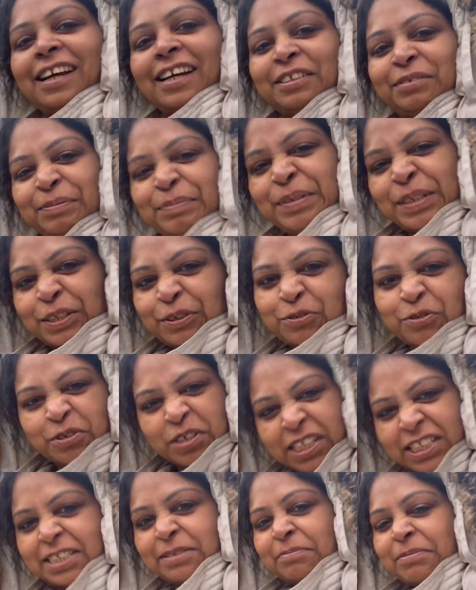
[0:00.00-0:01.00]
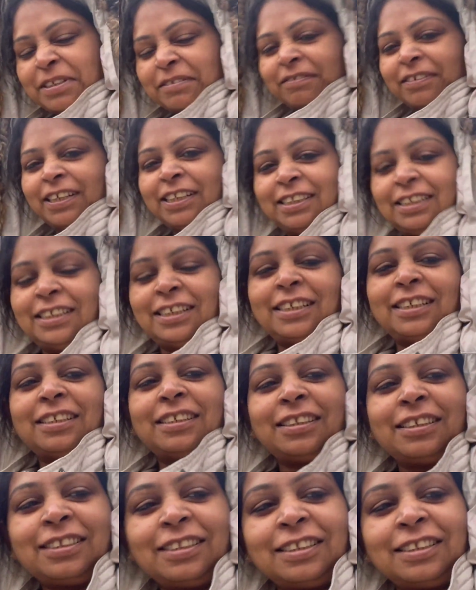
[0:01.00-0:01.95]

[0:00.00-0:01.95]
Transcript: हैं आज भी मेरी कुकड़ी जमने वाली है